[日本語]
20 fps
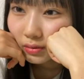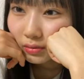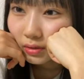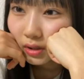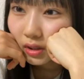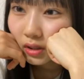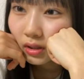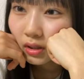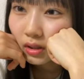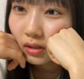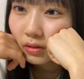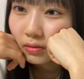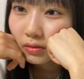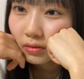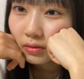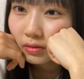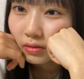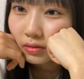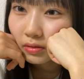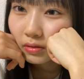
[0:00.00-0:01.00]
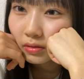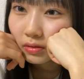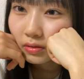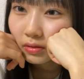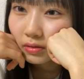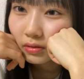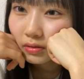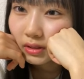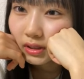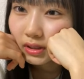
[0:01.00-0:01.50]
そうなんだろ
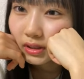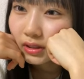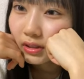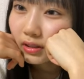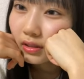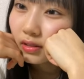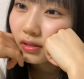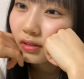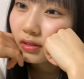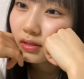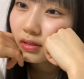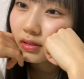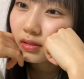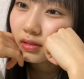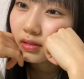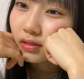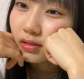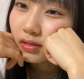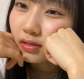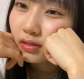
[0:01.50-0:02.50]
う嬉しかった